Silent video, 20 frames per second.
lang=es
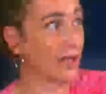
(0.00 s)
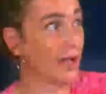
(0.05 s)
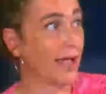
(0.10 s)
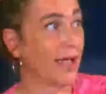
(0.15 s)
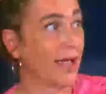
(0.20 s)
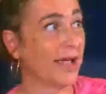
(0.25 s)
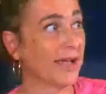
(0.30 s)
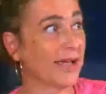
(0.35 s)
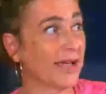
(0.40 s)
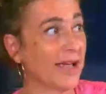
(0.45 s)

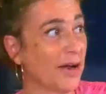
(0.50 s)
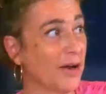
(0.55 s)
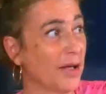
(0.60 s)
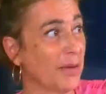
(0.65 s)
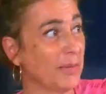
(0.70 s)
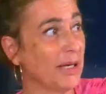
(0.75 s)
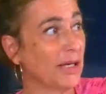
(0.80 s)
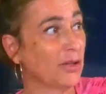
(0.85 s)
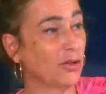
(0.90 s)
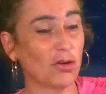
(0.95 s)
eh, que ahora
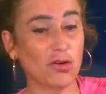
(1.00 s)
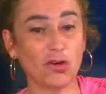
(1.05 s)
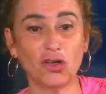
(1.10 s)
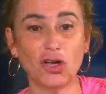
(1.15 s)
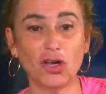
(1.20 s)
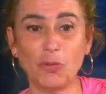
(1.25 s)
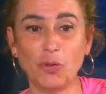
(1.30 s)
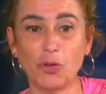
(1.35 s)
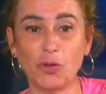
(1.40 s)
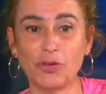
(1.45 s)
Víctor nos
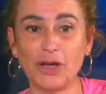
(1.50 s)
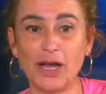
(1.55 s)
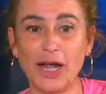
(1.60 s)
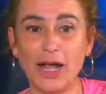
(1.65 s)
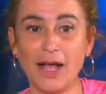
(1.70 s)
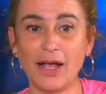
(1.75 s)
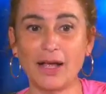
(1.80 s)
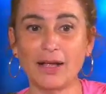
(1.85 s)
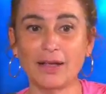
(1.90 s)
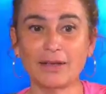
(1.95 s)
lo
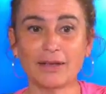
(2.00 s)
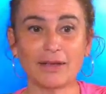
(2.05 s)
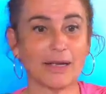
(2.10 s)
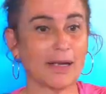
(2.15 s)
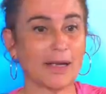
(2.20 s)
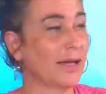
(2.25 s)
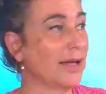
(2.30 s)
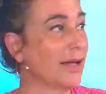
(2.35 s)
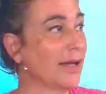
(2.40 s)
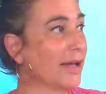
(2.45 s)
pondrá,
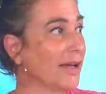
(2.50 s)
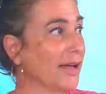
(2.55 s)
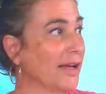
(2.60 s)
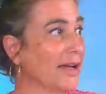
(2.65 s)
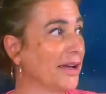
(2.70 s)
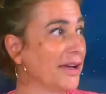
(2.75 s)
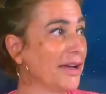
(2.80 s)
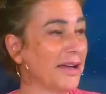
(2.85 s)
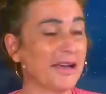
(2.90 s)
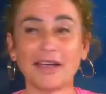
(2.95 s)

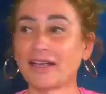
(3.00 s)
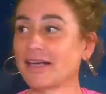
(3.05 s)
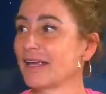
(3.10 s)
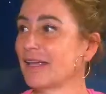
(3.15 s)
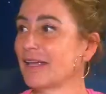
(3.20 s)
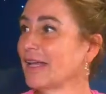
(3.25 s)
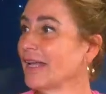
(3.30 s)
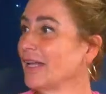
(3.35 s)
que,